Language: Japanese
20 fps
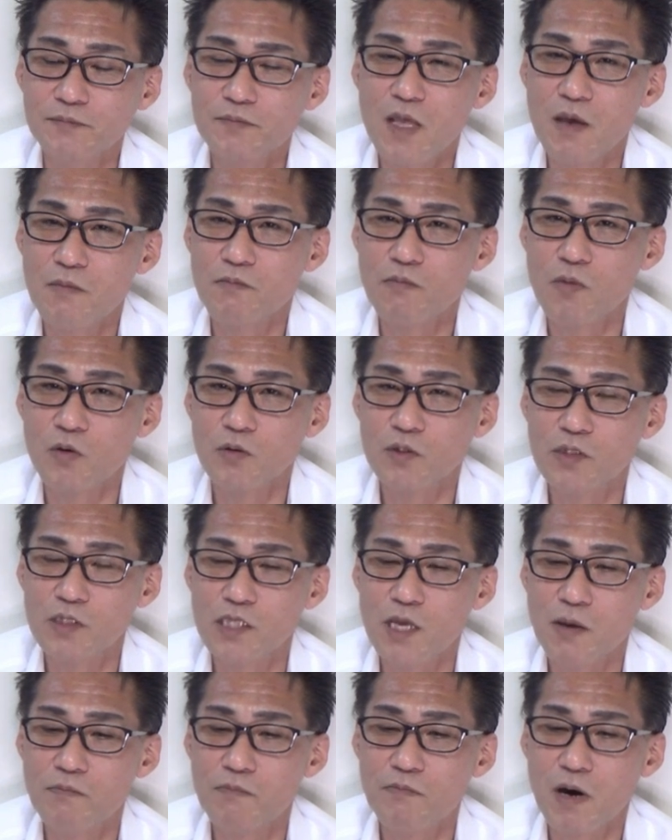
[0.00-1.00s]
い門
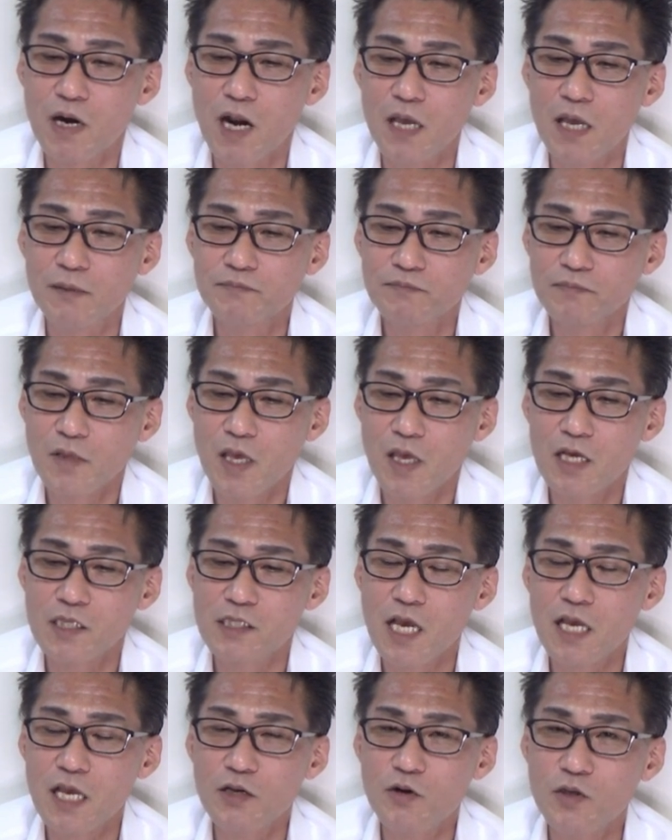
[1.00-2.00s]
前払い、えー、
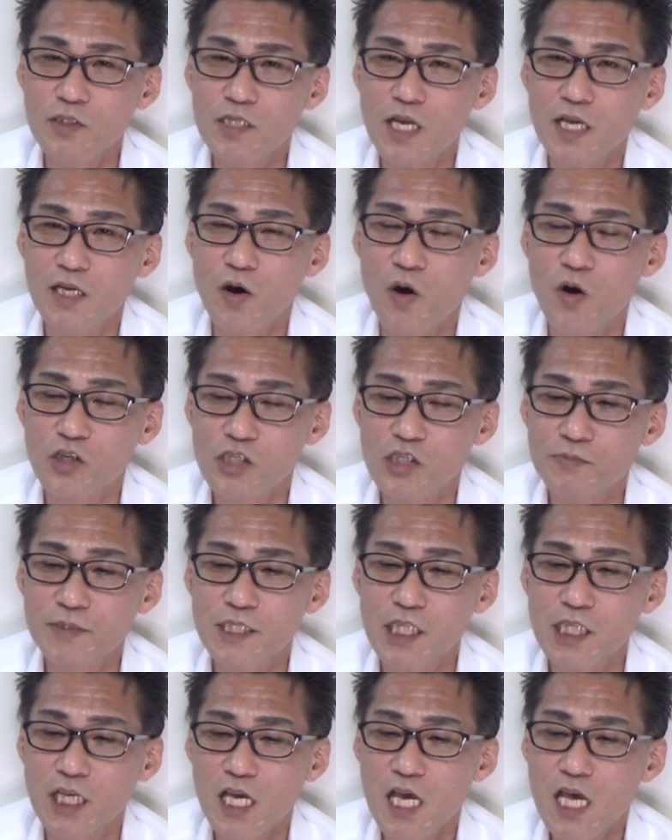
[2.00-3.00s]
最高裁のお墨
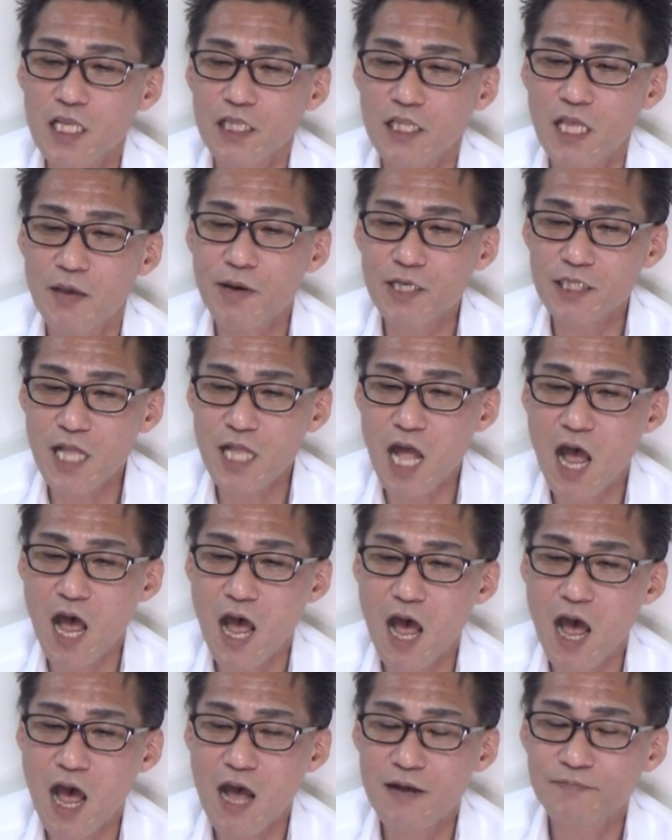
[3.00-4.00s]
付き出まし
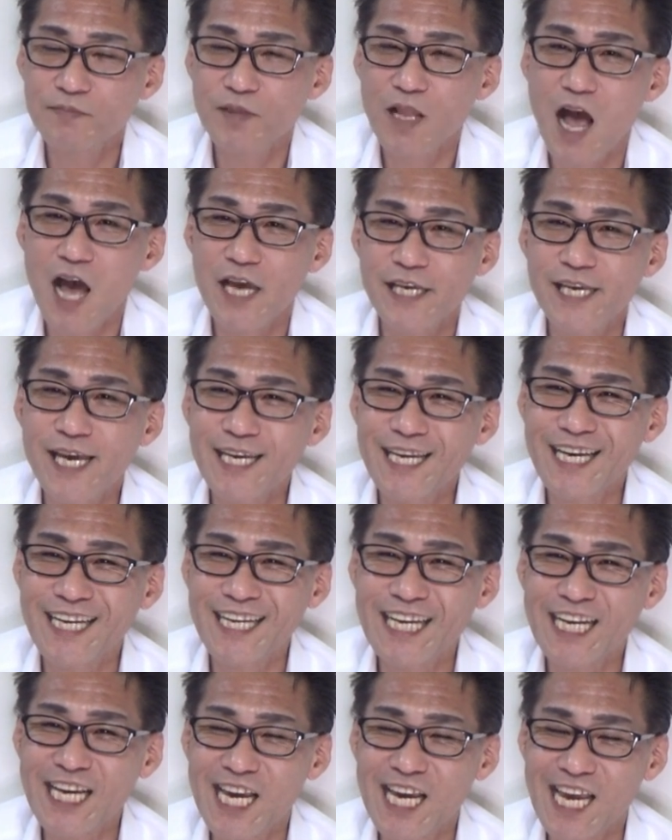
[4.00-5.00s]
たあひゃひゃ
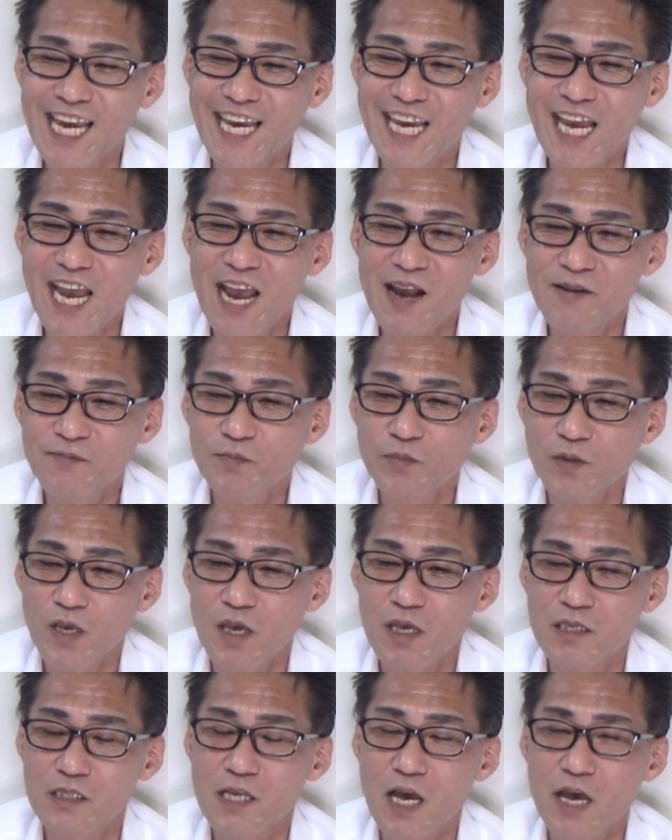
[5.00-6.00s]
ひゃひゃひゃ
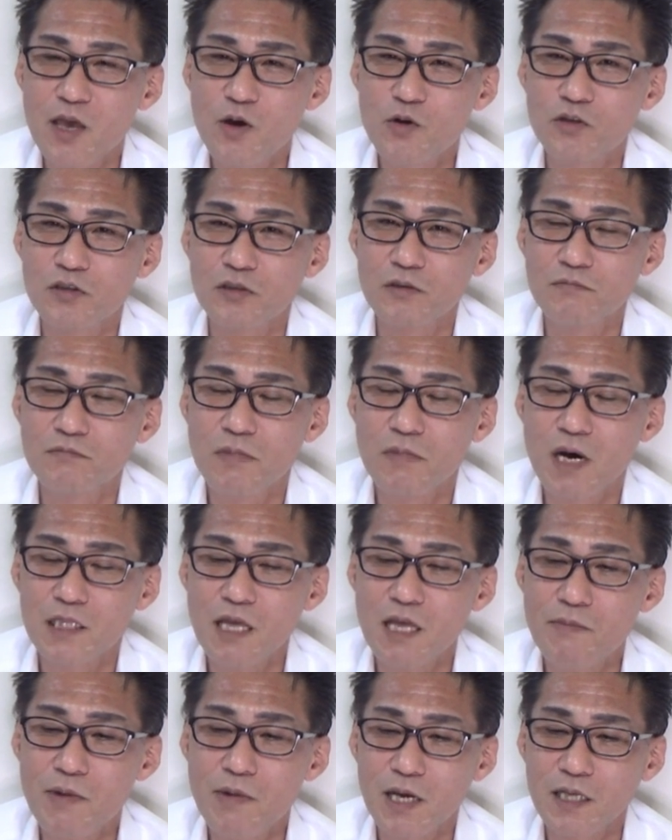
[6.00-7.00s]
えー、左翼ま
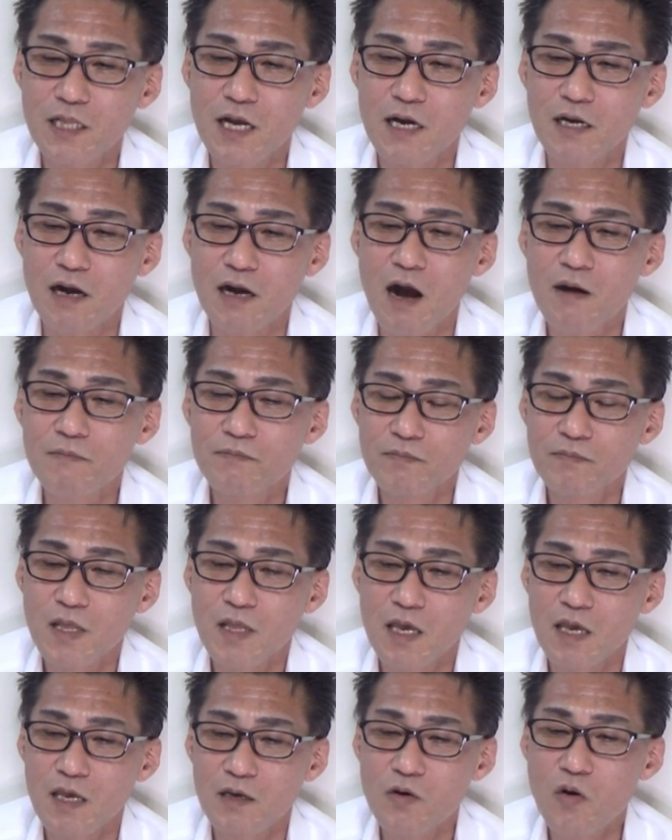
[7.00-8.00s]
た負けたんか、
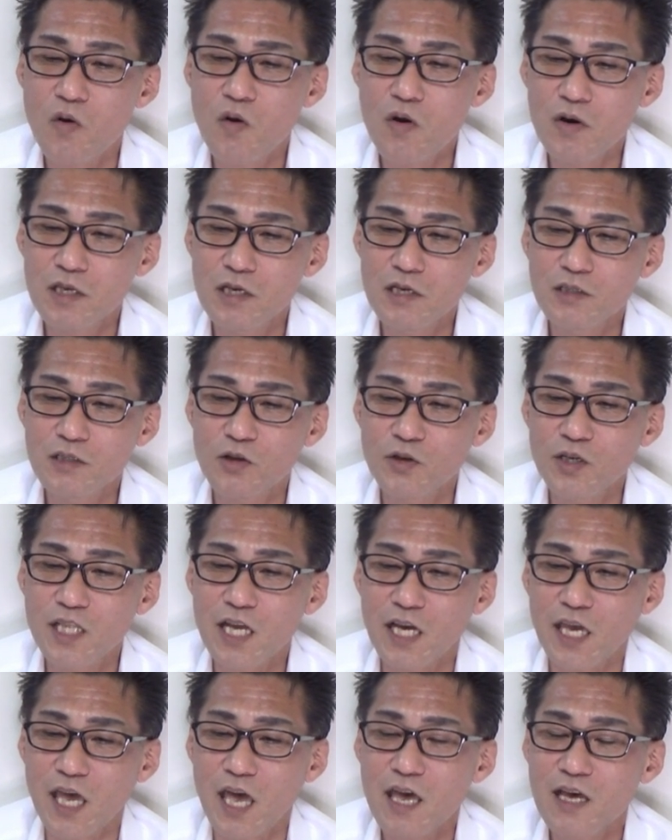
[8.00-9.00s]
えー、こういう
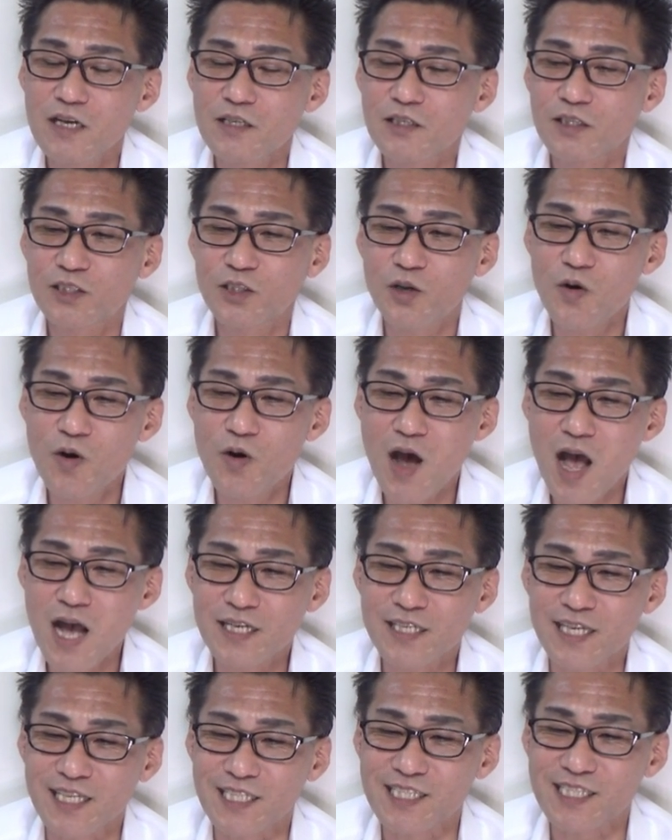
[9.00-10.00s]
時だけ不当
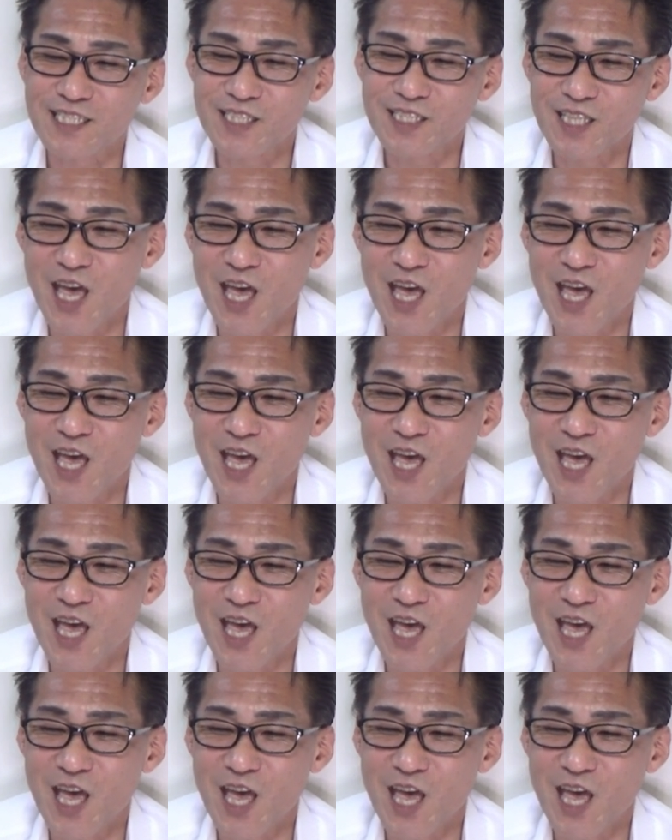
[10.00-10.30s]
判決